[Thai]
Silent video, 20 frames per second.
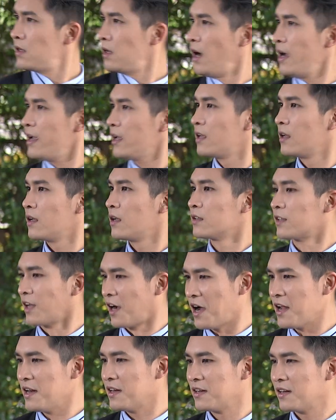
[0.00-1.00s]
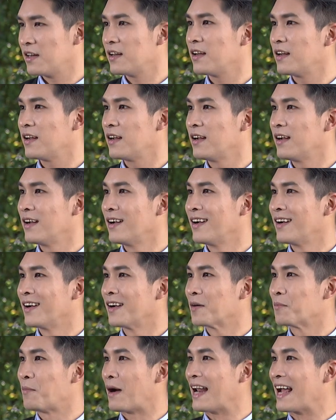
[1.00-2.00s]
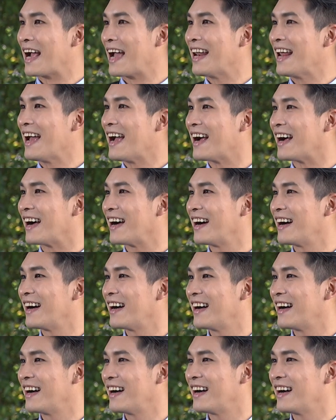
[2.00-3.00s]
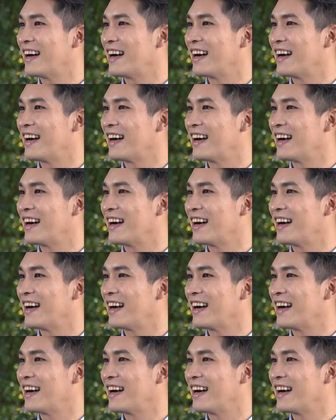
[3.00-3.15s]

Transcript: เฮ้ยเทินมาได้ไงเนี่ยจะมาหา